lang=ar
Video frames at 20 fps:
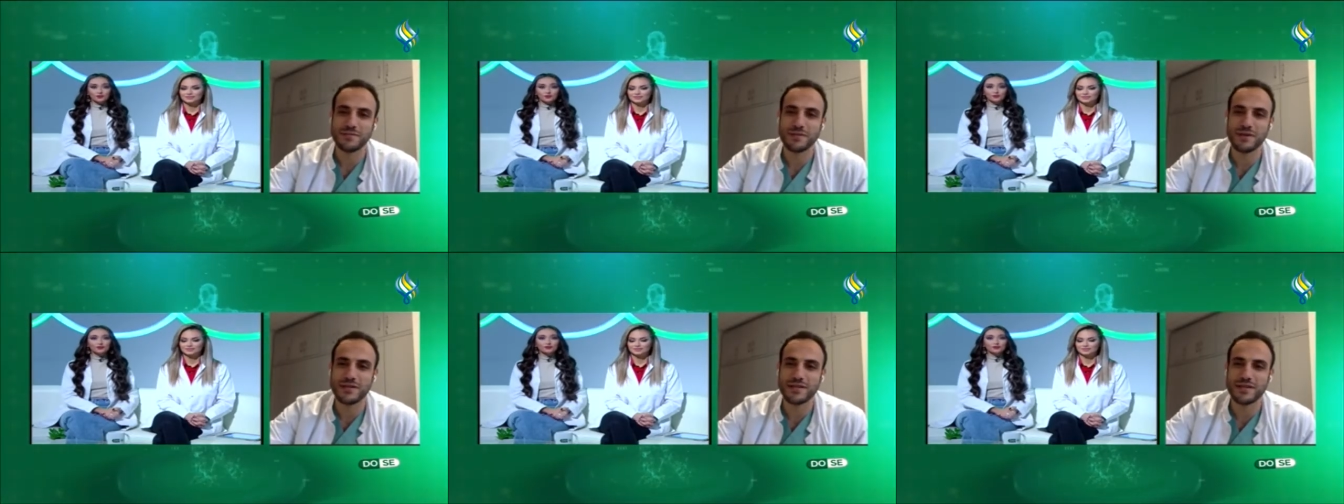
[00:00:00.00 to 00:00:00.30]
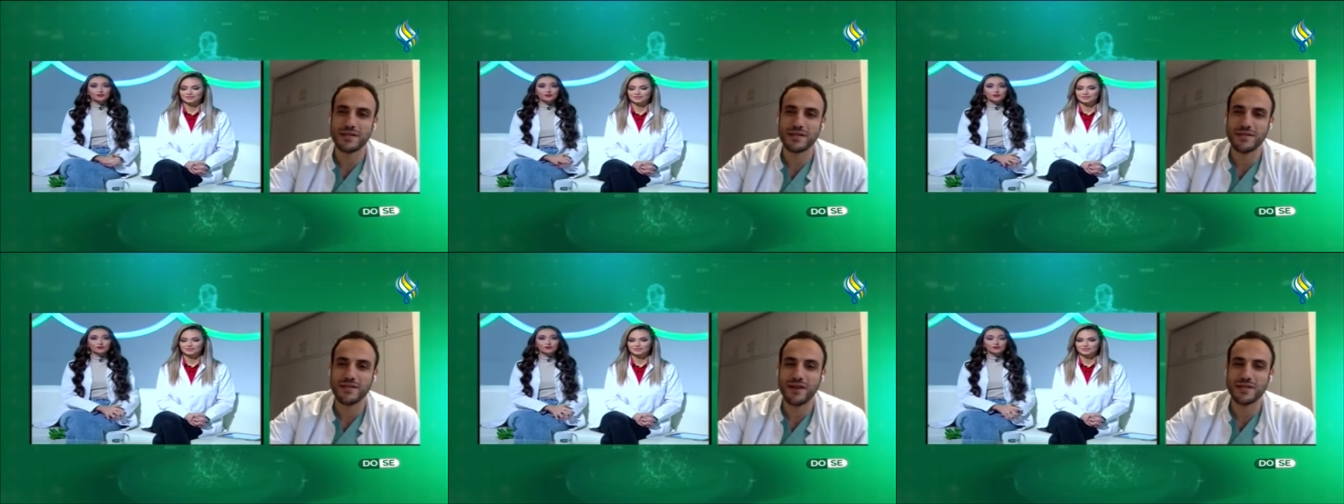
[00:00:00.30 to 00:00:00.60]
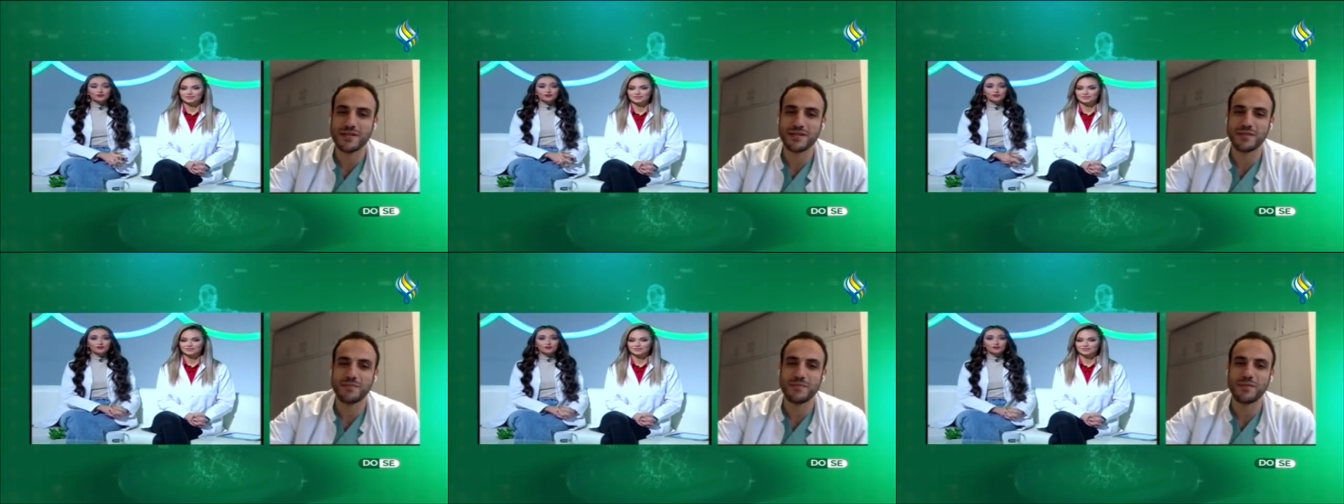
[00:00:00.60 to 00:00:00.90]
بيختلف
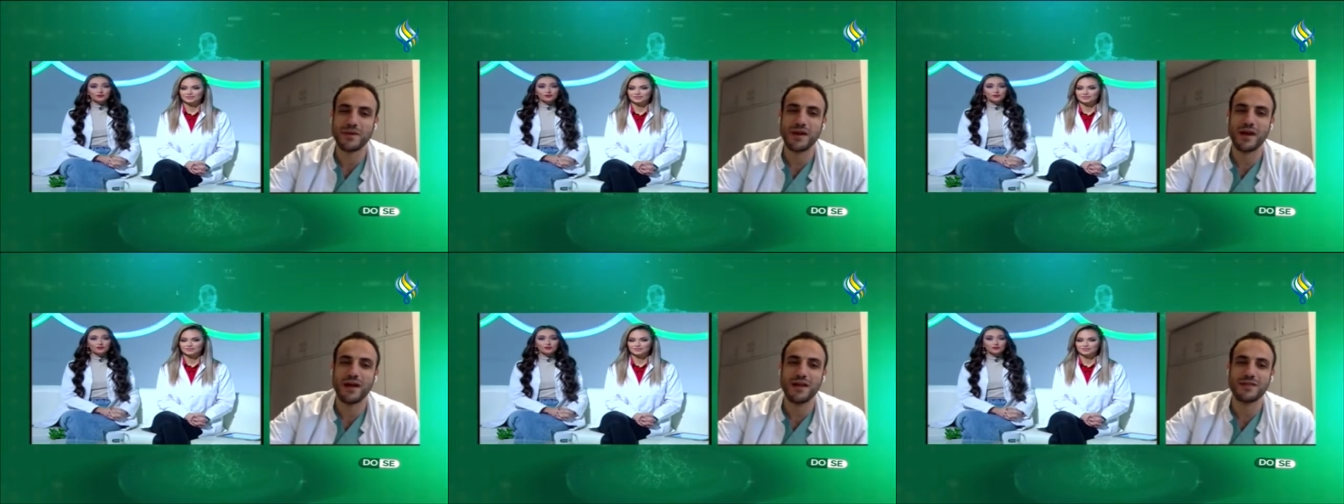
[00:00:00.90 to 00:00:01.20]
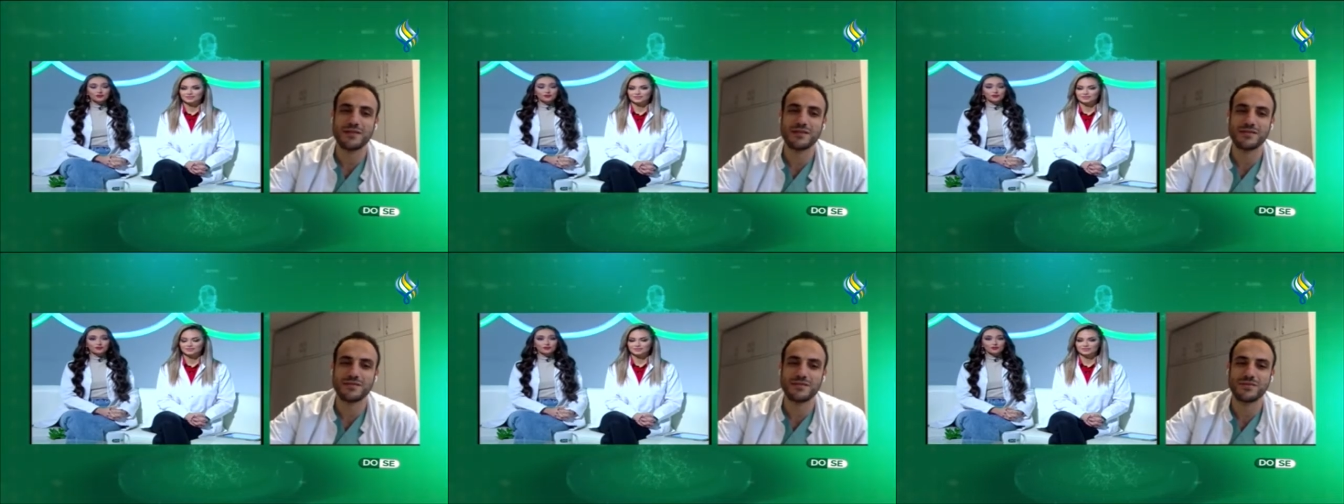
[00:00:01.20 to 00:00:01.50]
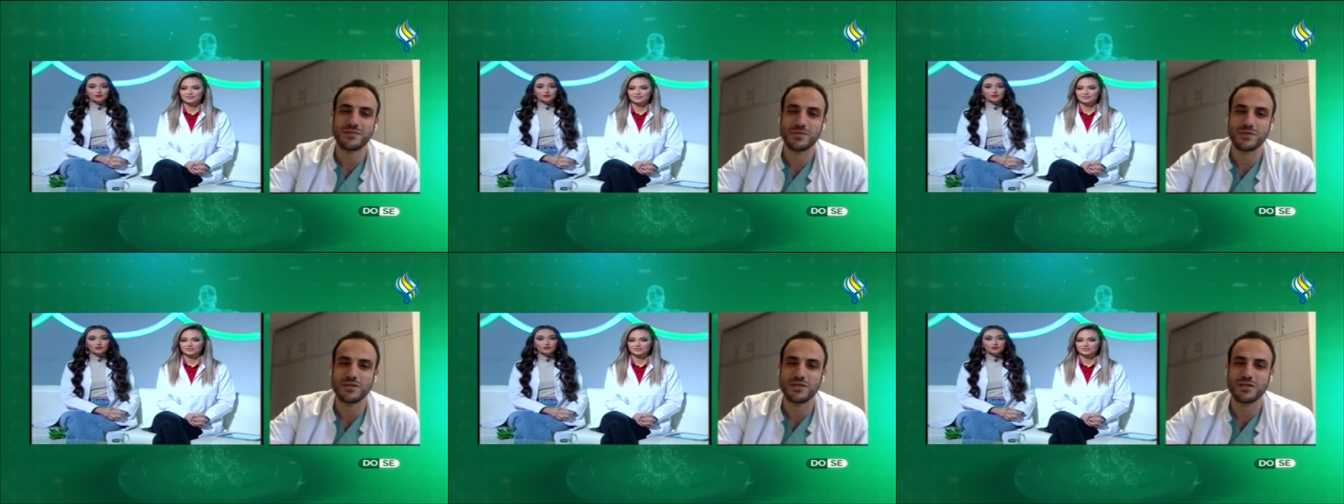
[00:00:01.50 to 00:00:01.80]
حسب مرحله
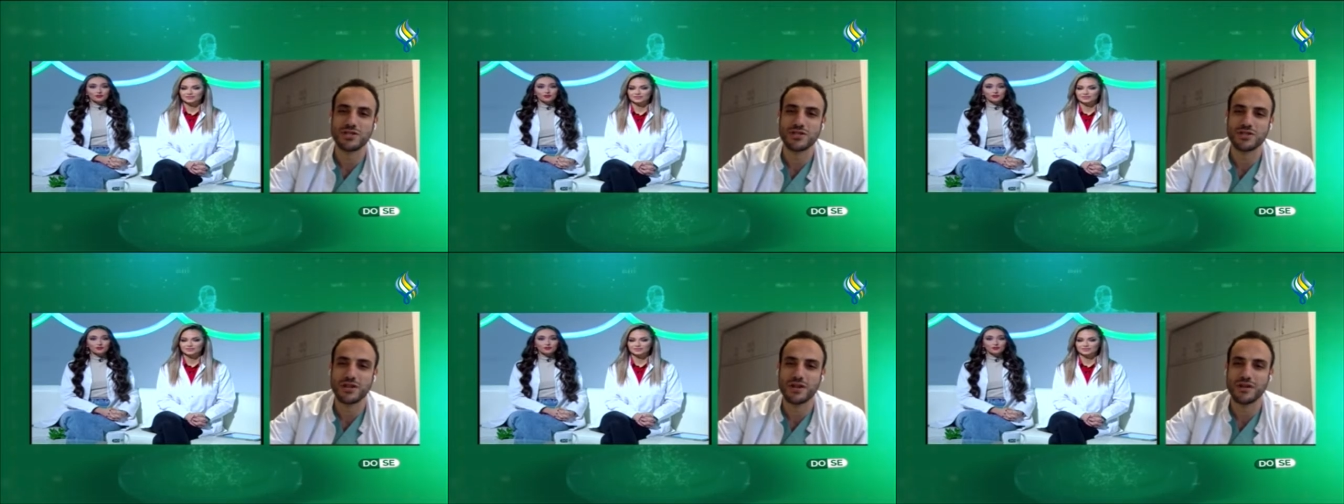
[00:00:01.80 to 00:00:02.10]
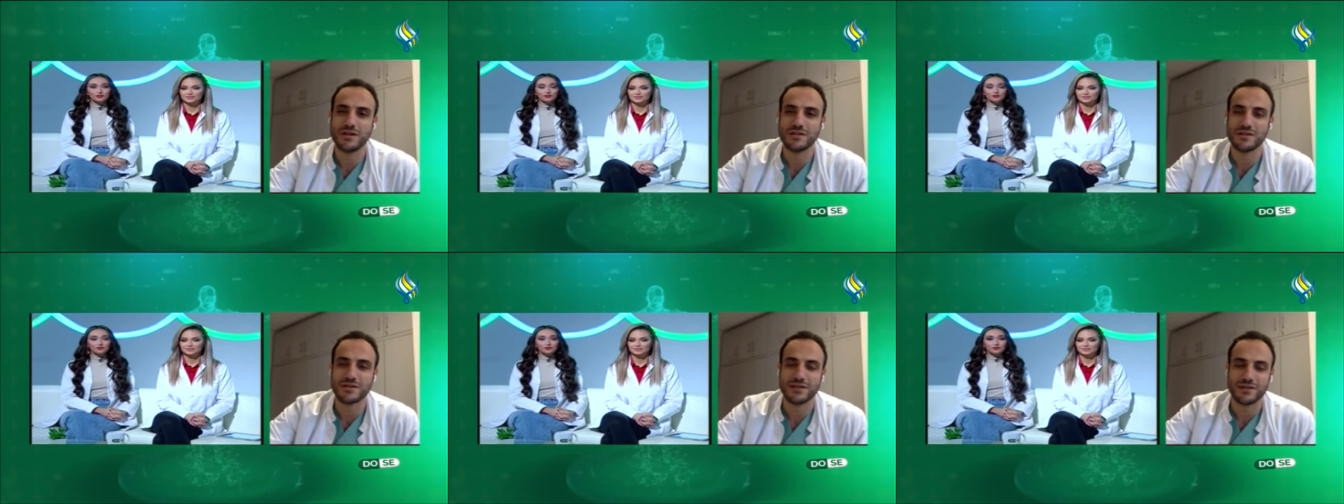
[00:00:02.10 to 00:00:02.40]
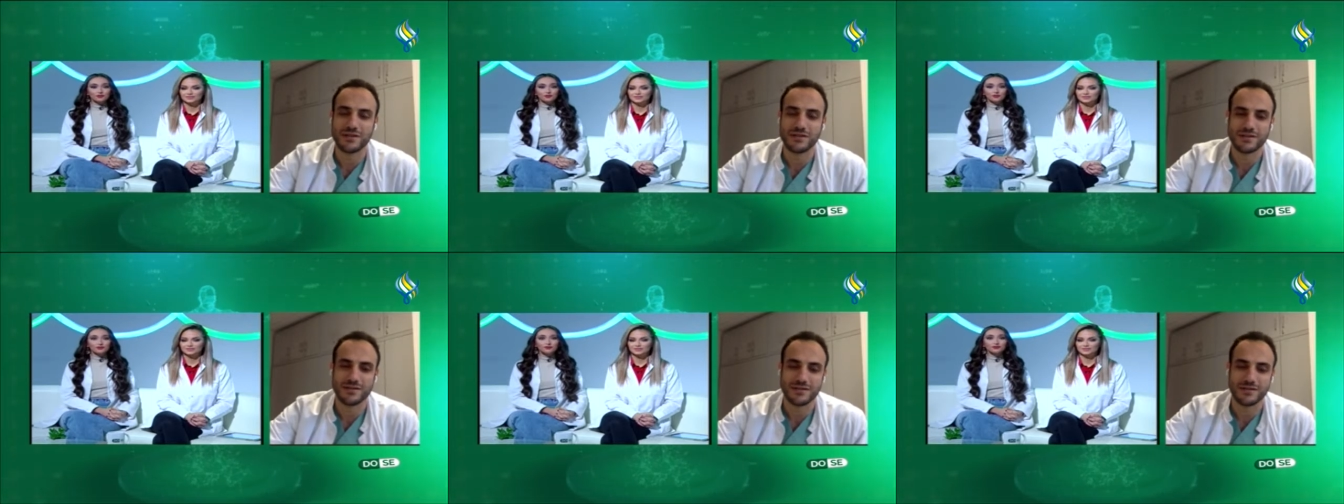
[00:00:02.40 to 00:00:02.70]
وانتشار
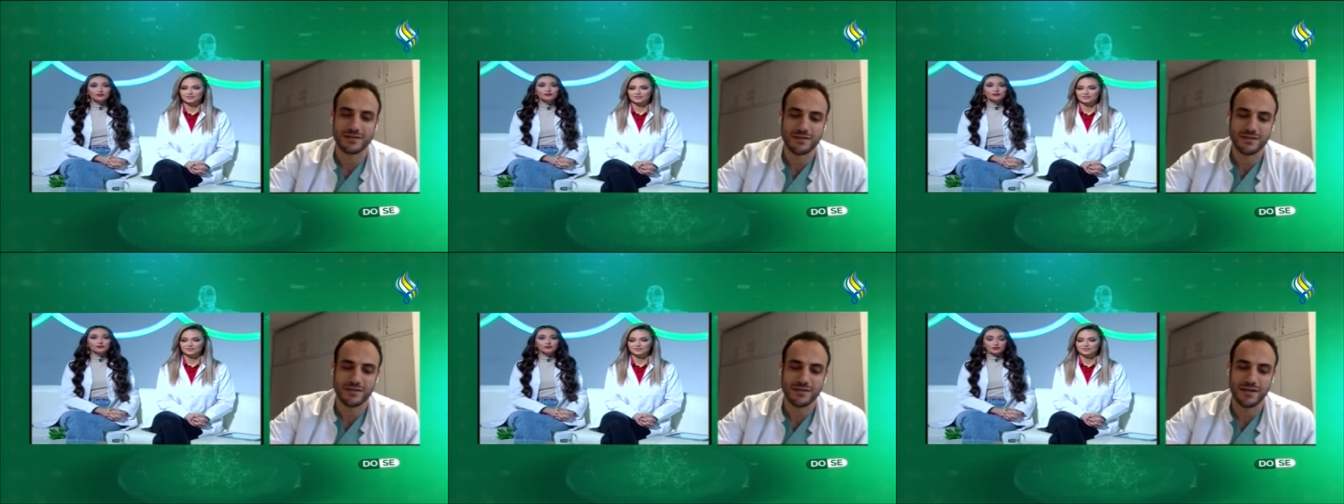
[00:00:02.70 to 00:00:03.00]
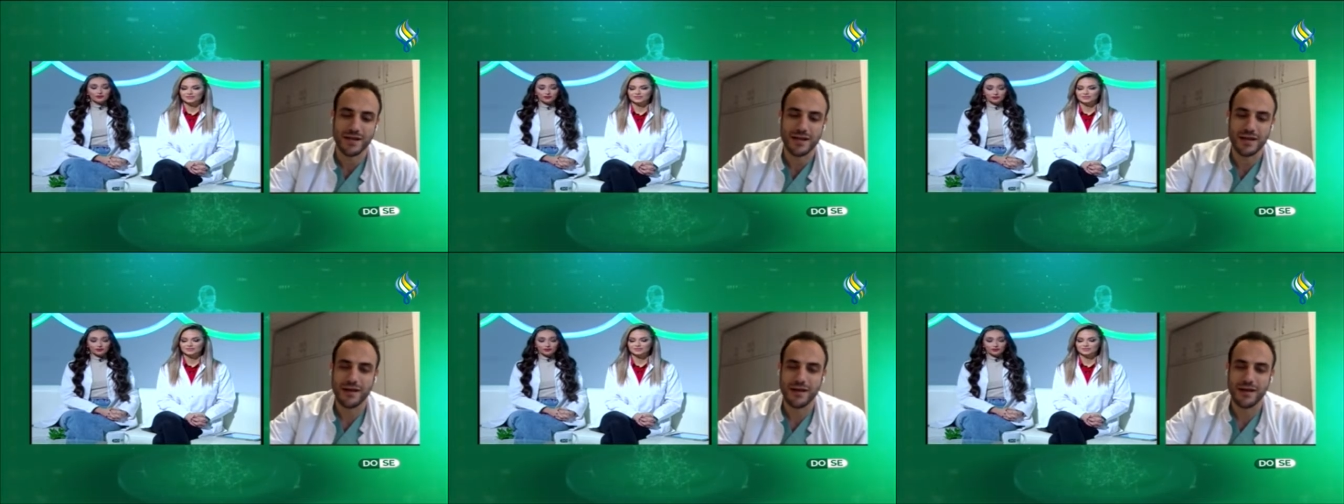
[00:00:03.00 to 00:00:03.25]
السرطان